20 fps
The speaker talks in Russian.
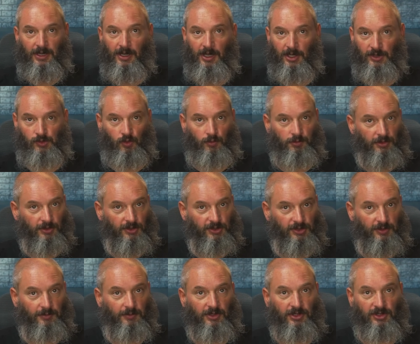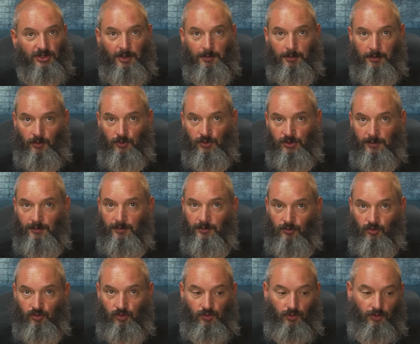особенностям и запросам
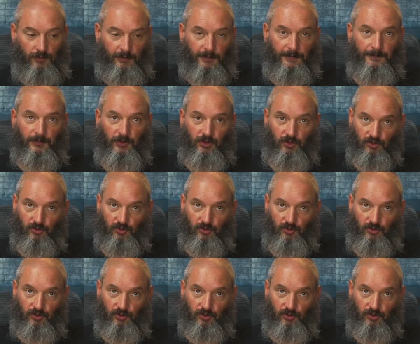мужского